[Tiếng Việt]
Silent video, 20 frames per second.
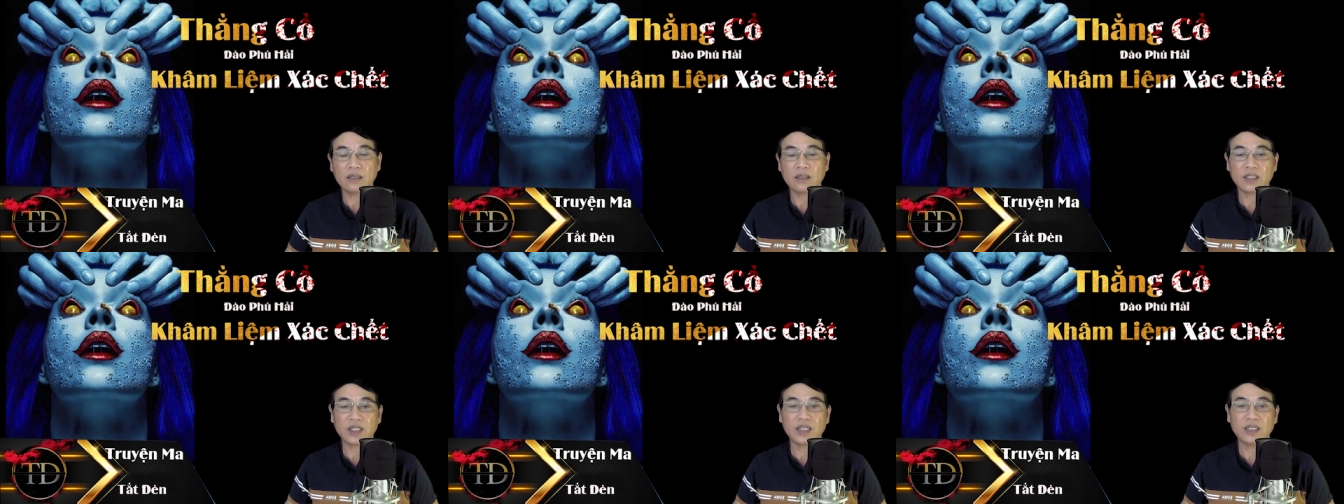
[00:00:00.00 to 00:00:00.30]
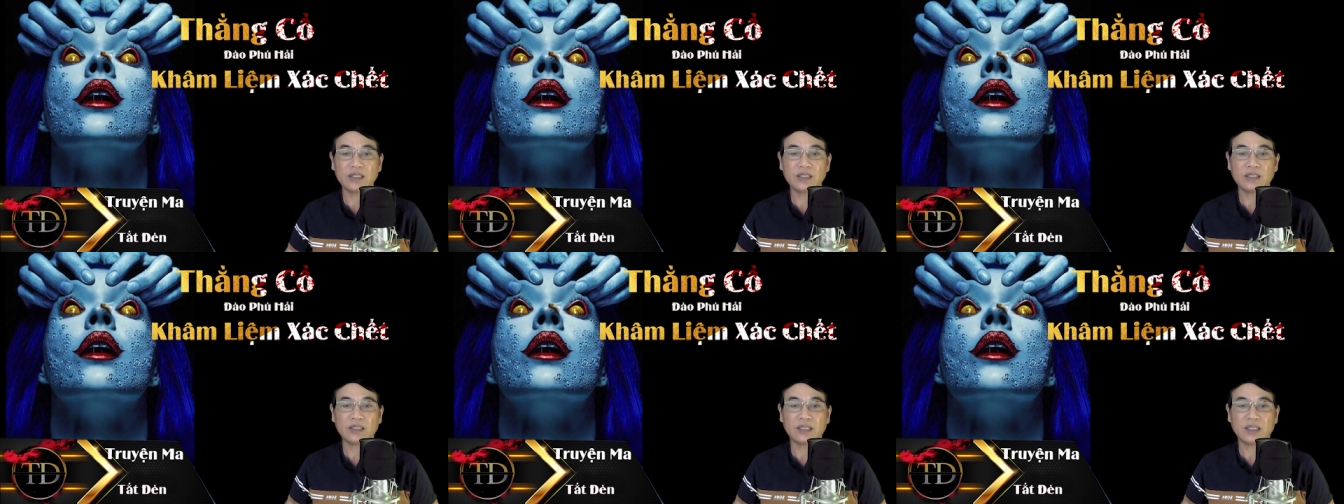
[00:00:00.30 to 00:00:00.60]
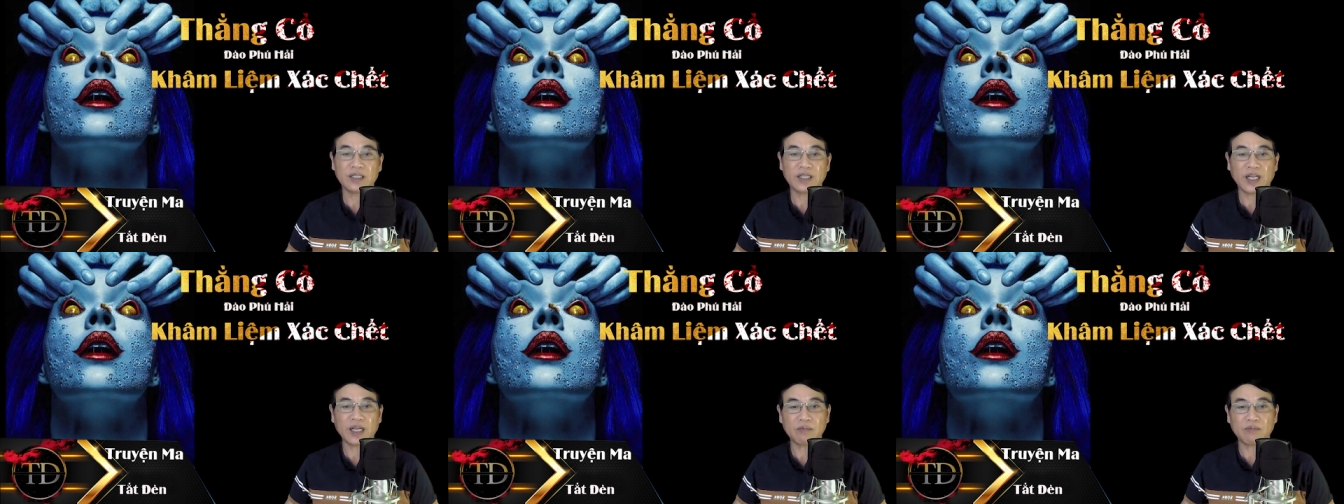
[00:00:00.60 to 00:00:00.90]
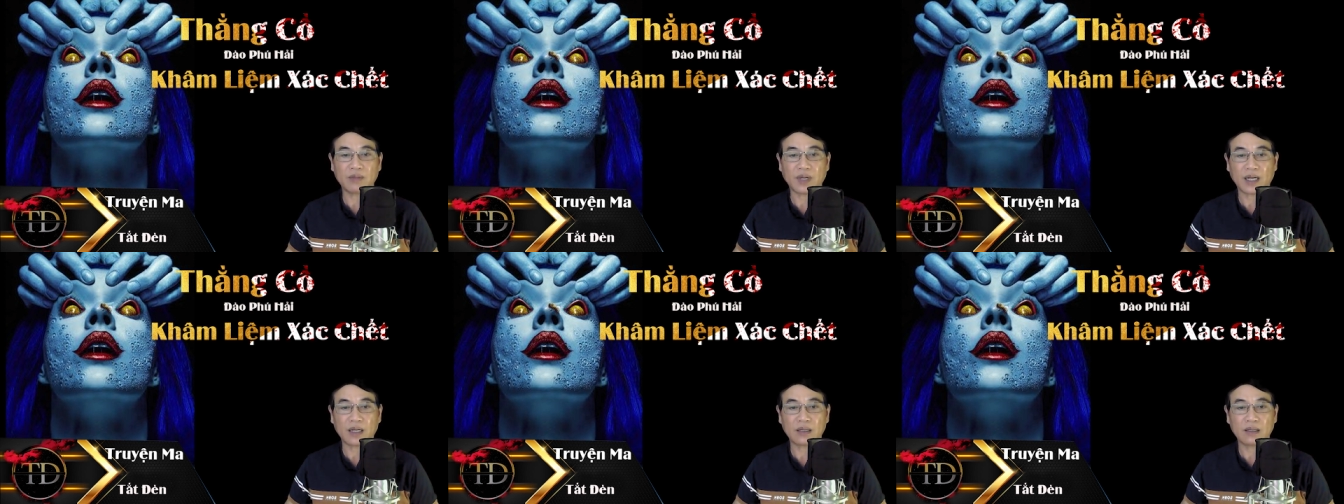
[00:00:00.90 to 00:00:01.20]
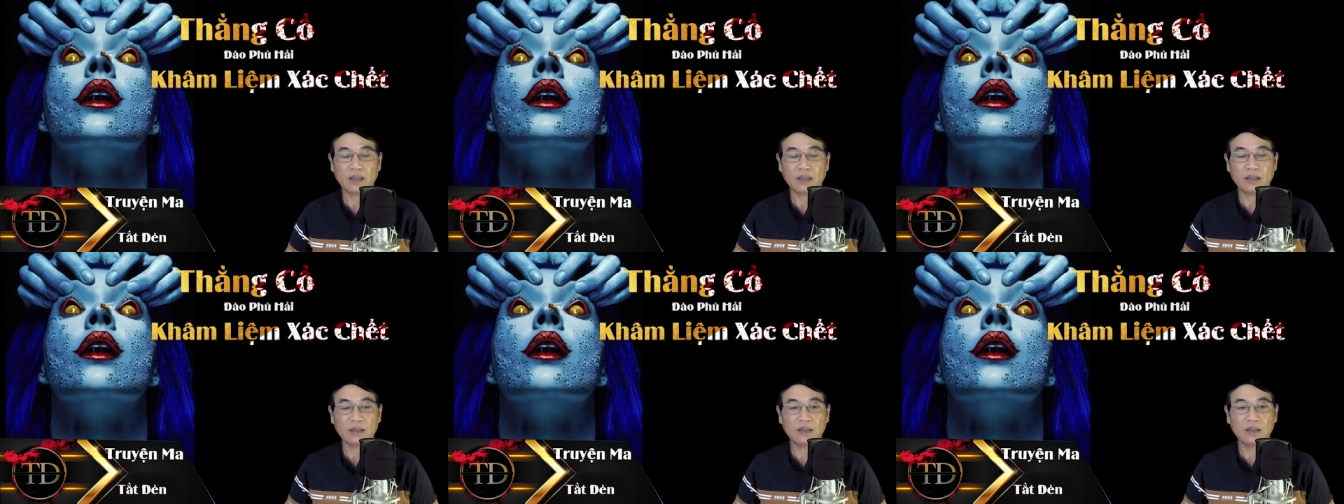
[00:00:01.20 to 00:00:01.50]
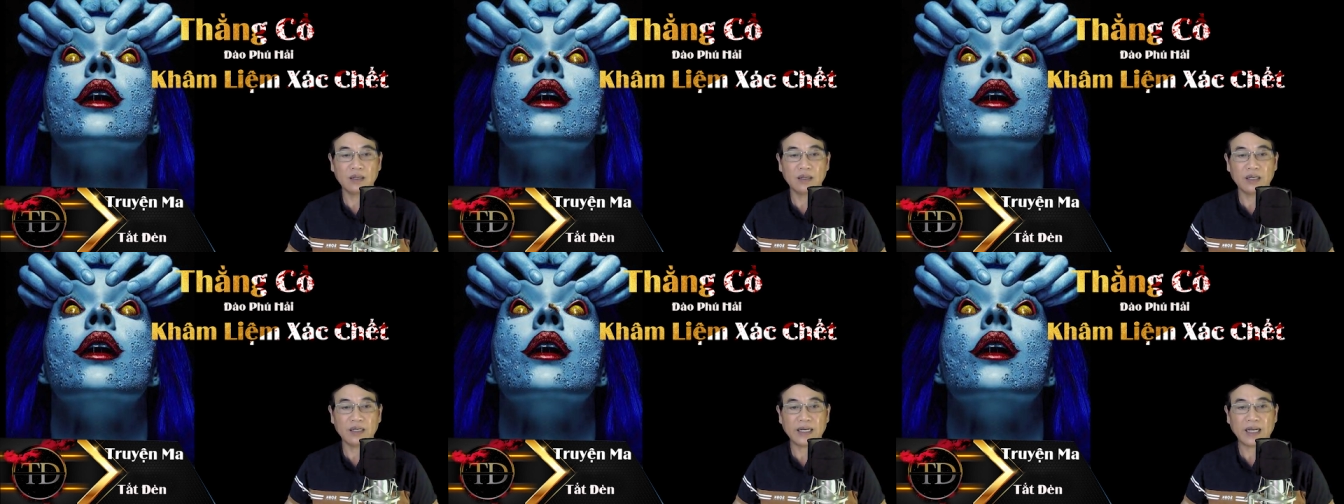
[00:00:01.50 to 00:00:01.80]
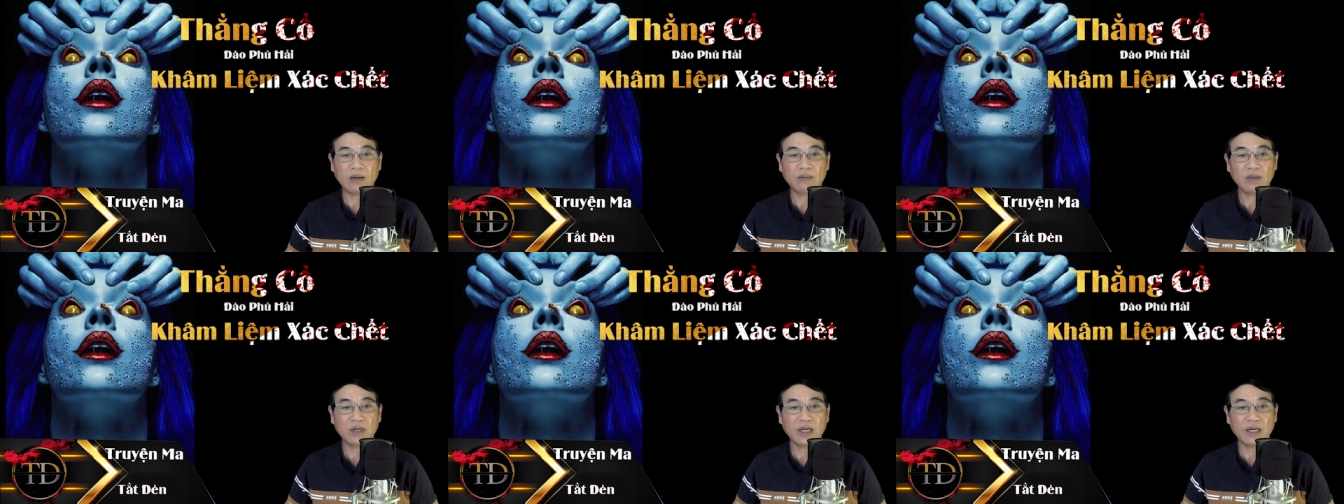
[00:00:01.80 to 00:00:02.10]
Trên nét mặt, người
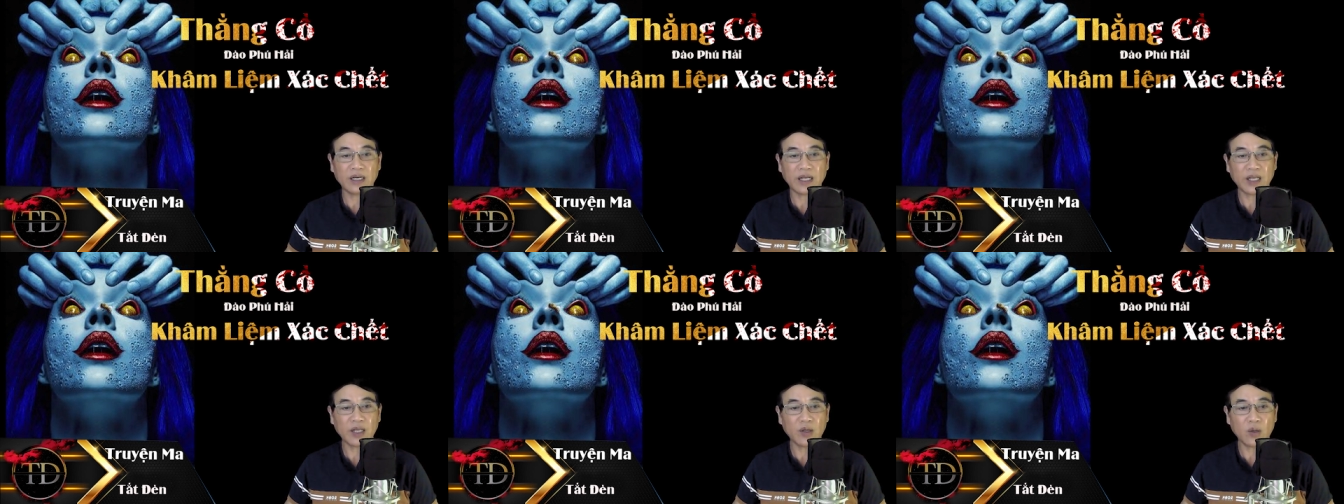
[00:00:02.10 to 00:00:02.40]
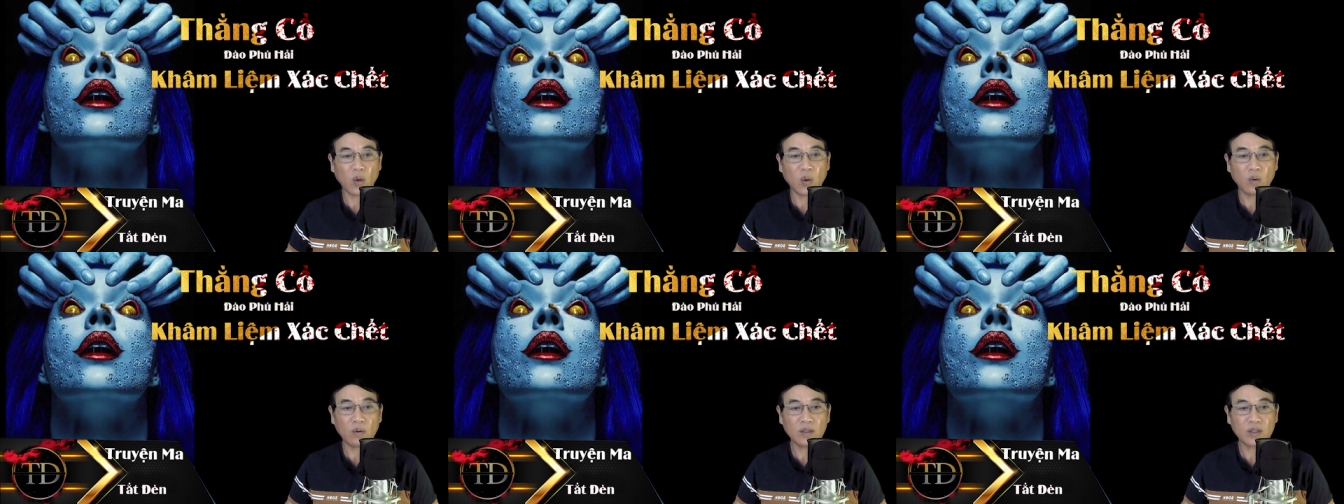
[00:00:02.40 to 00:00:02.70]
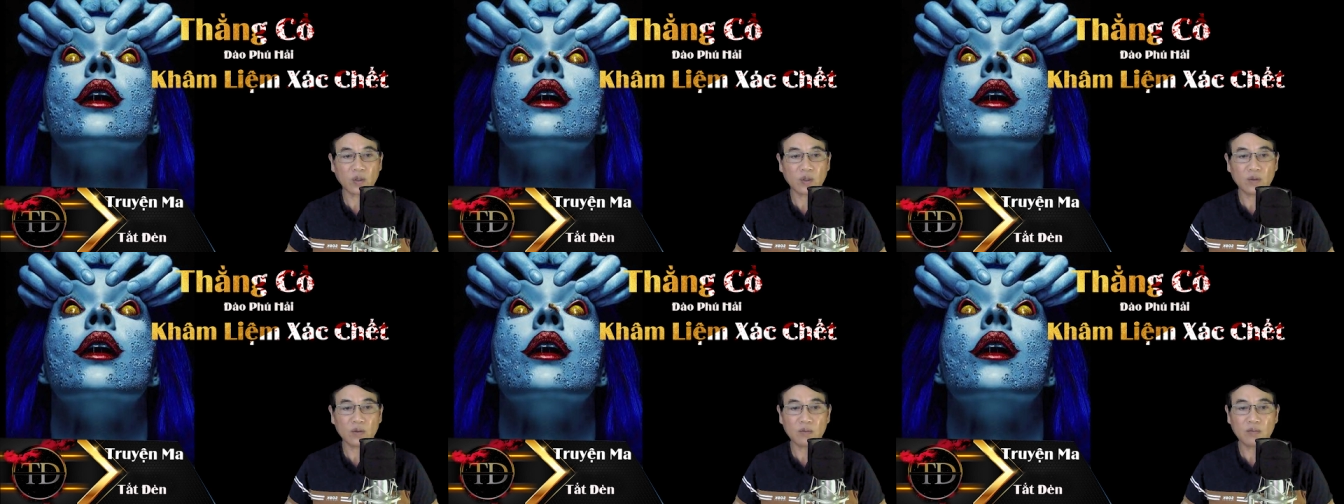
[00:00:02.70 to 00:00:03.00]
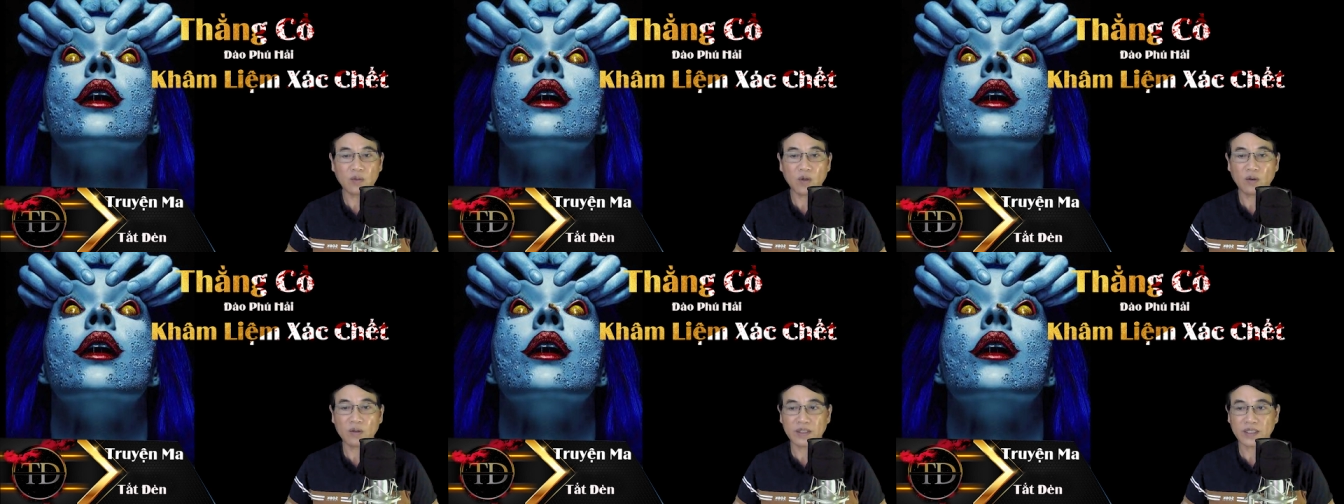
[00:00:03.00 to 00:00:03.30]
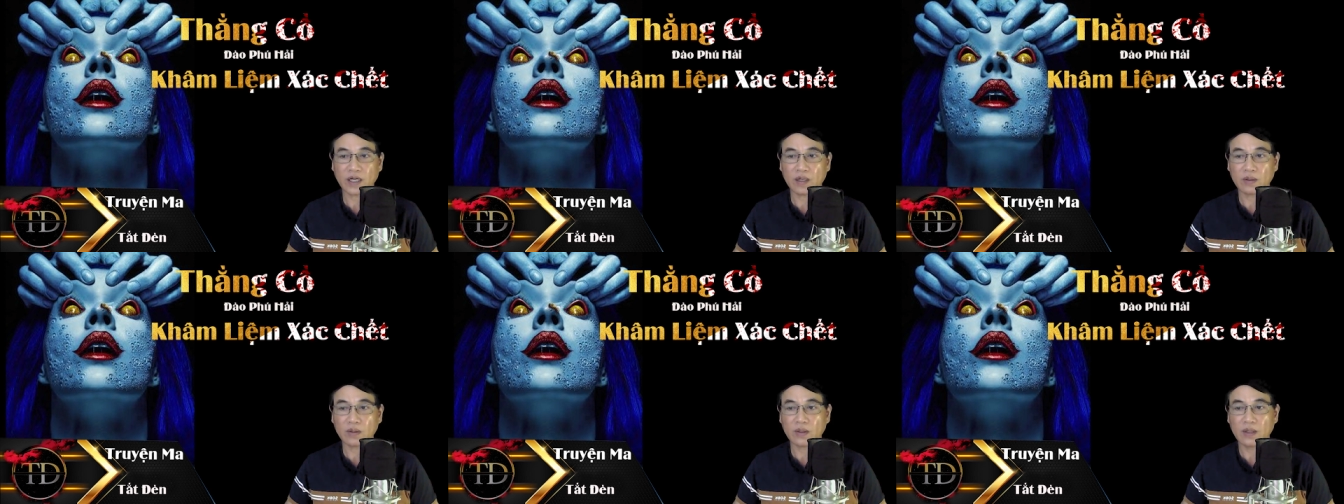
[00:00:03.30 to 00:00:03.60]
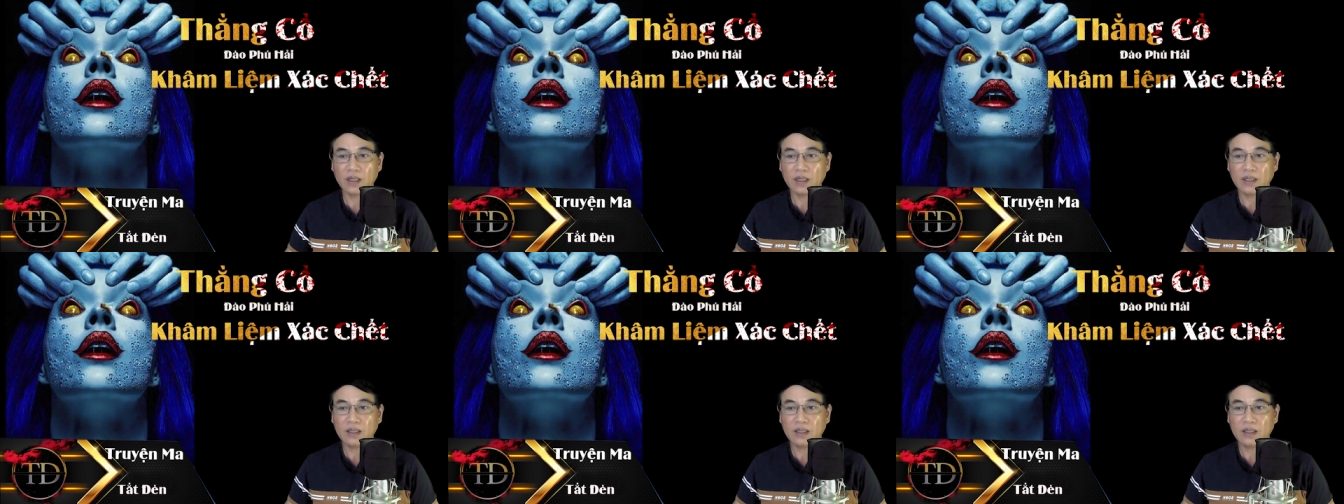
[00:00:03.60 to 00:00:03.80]
nào người nấy ủ rũ buồn rầu,